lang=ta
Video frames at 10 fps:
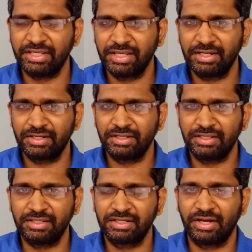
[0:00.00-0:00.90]
ஏன்
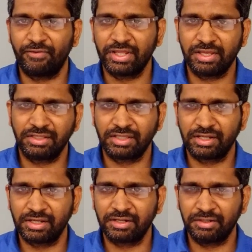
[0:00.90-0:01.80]
இது கவலையை
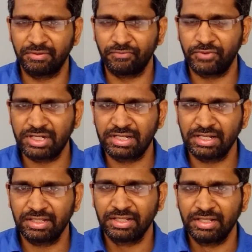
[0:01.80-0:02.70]
தருகின்றது
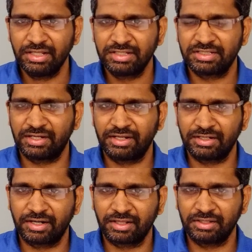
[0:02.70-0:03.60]
வீட்டில் சண்டை
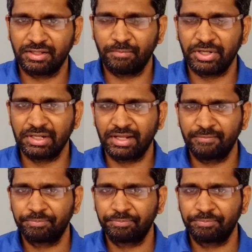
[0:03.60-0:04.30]
நடக்குது அப்படின்னா